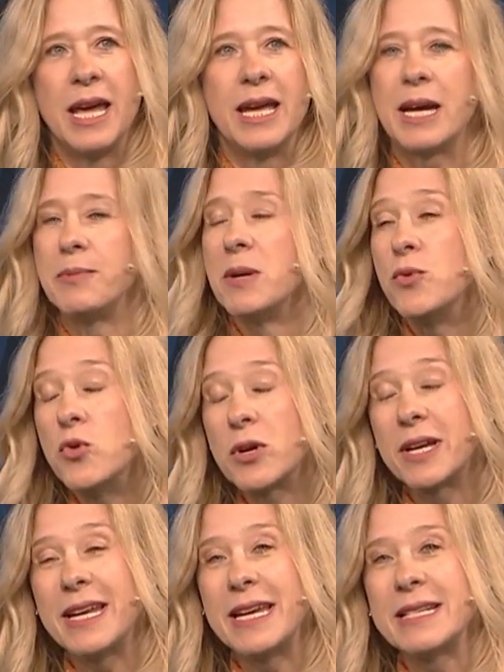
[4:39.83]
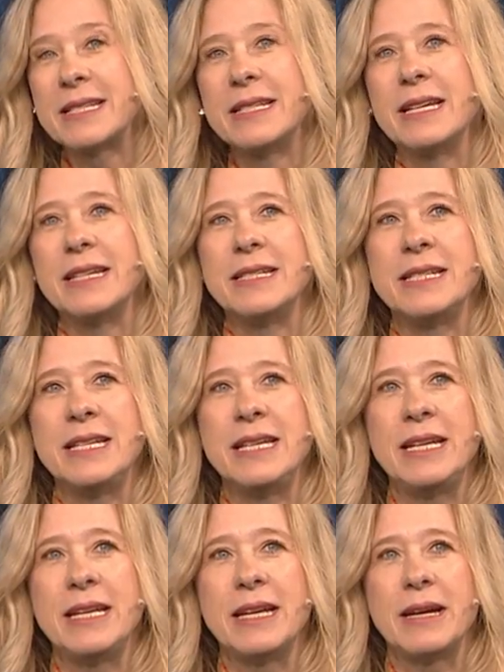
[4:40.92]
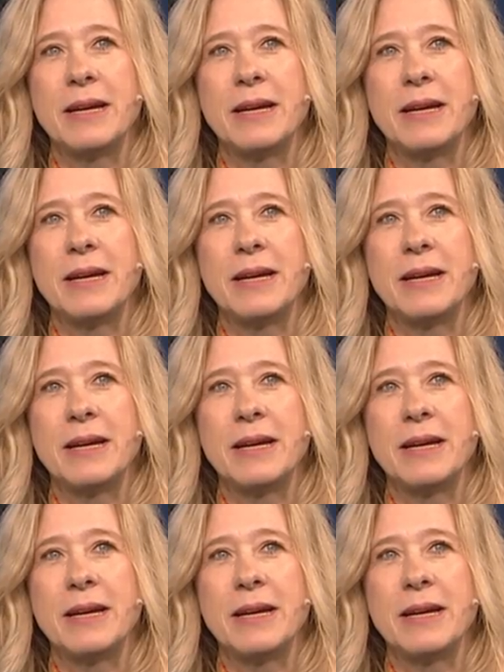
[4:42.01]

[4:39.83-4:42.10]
Ich habe ihr Buch gelesen, sie